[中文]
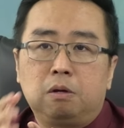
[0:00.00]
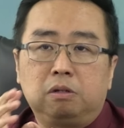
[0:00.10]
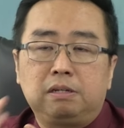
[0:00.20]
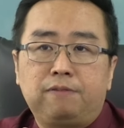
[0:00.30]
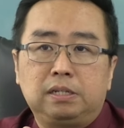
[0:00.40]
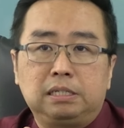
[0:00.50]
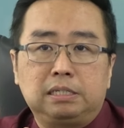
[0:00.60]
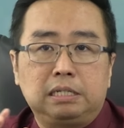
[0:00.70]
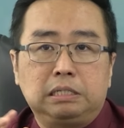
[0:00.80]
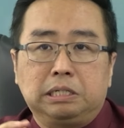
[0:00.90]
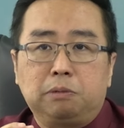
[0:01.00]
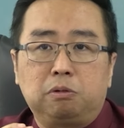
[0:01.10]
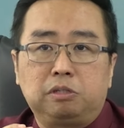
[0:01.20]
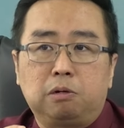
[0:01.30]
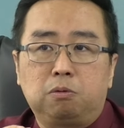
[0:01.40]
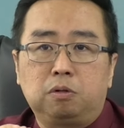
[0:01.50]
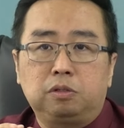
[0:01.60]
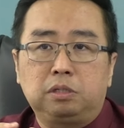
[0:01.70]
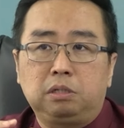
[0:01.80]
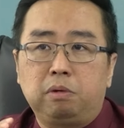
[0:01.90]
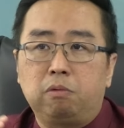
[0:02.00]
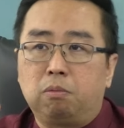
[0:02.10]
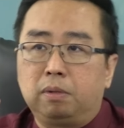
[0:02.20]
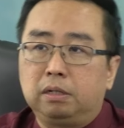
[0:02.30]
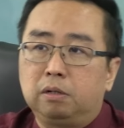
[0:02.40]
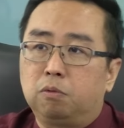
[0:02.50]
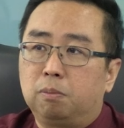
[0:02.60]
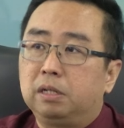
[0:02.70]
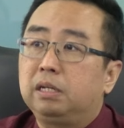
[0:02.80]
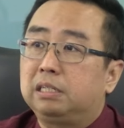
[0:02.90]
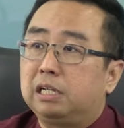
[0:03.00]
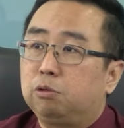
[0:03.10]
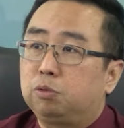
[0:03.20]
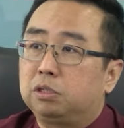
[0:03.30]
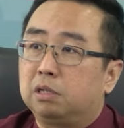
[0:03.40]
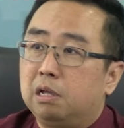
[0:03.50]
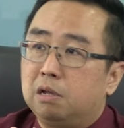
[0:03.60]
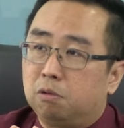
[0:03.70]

火箭发射站之前我讲过，是因为我们我们的一些优势，